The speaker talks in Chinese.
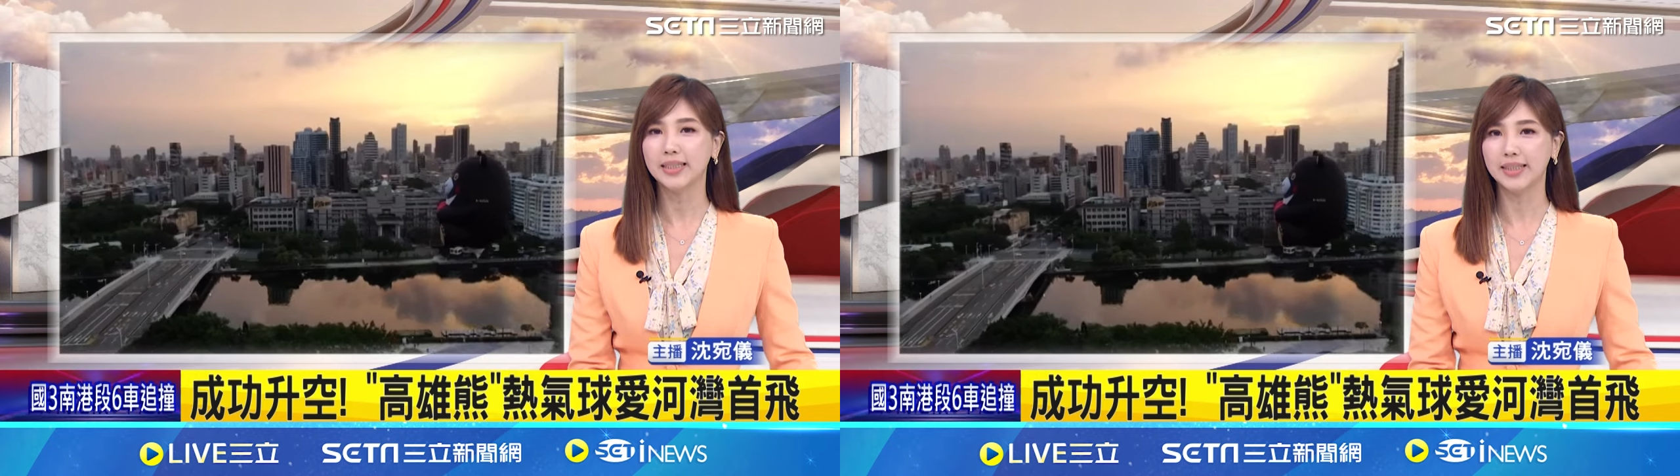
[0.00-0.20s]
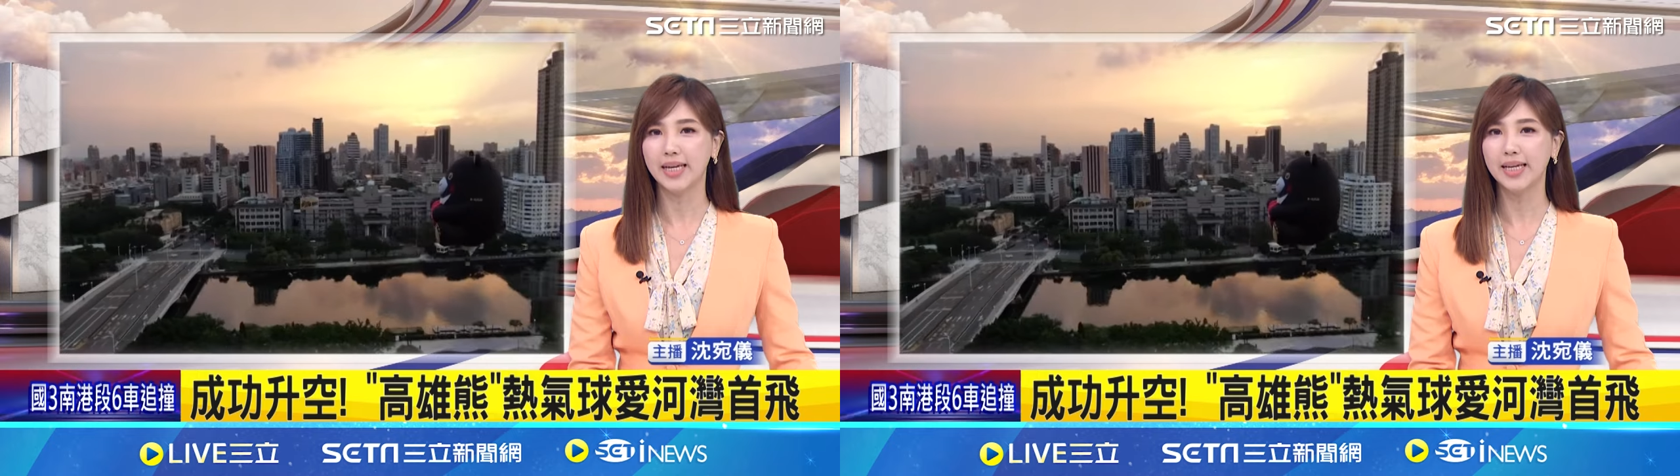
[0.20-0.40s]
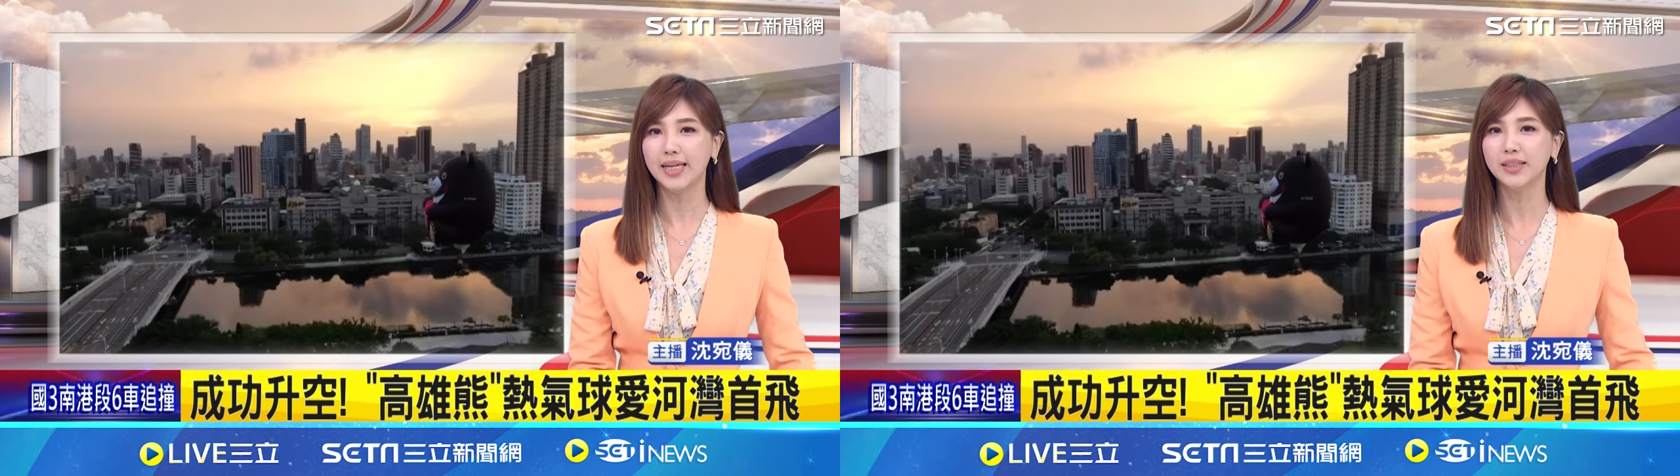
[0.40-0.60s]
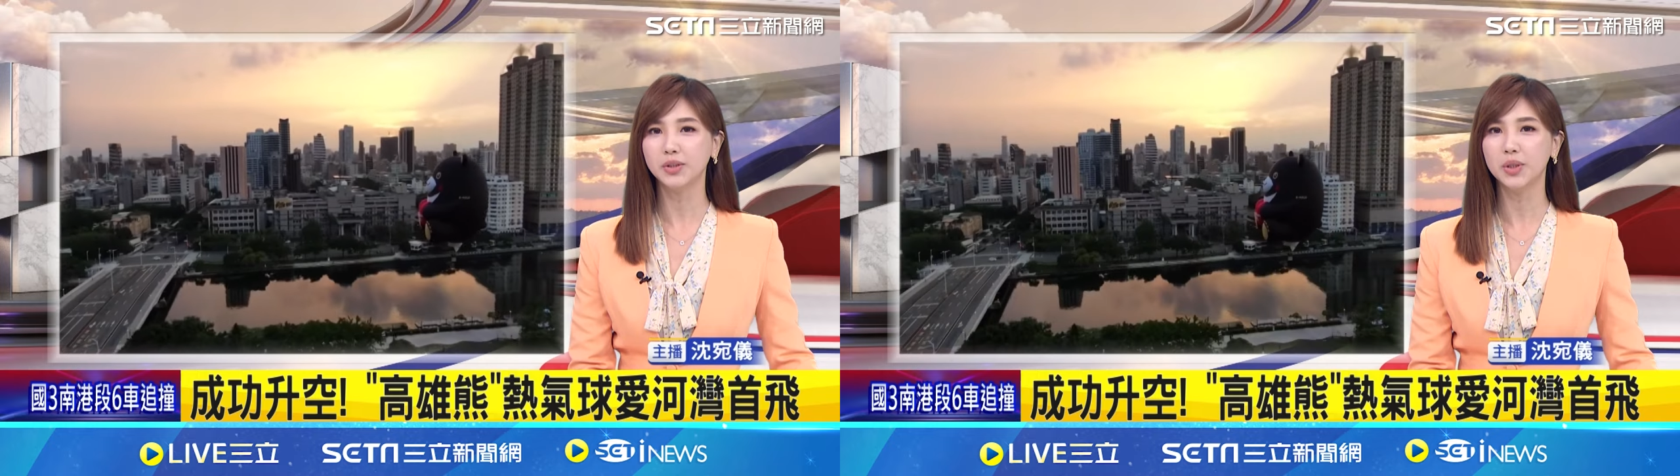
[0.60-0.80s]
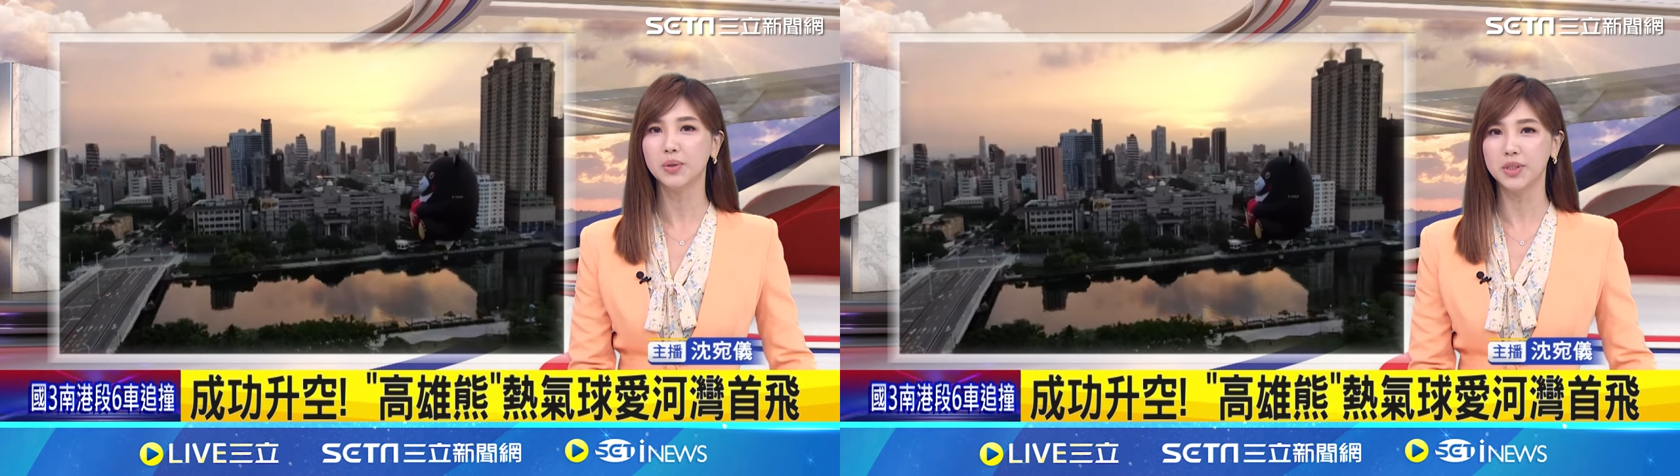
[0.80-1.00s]
谐音
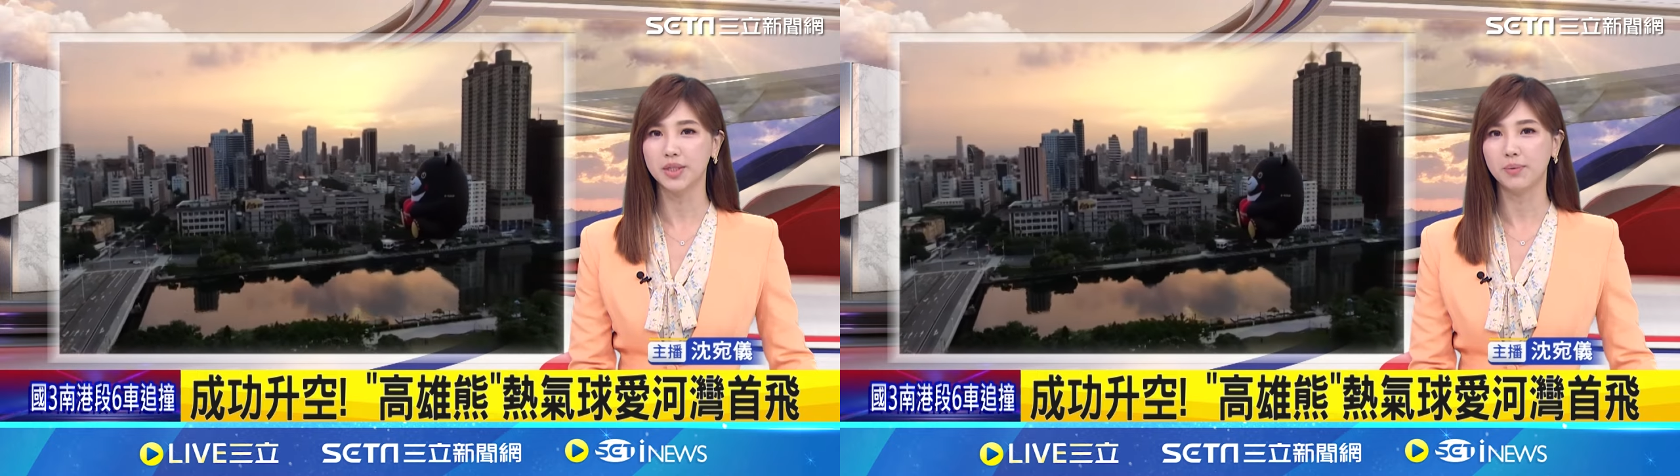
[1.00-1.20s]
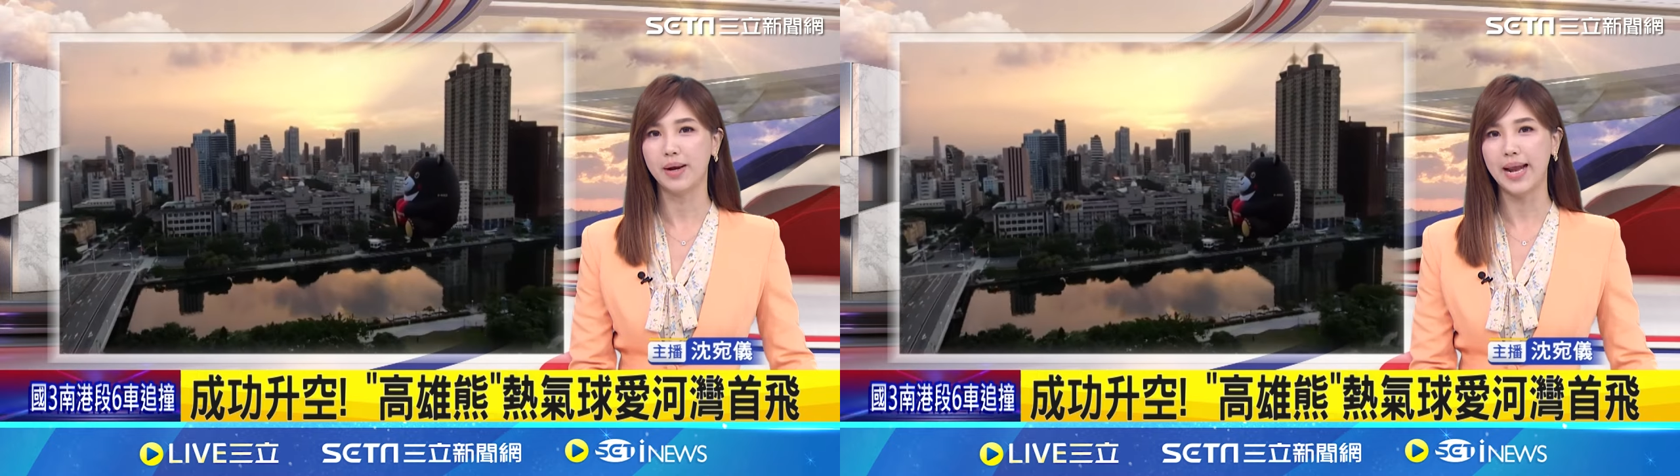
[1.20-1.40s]
就是“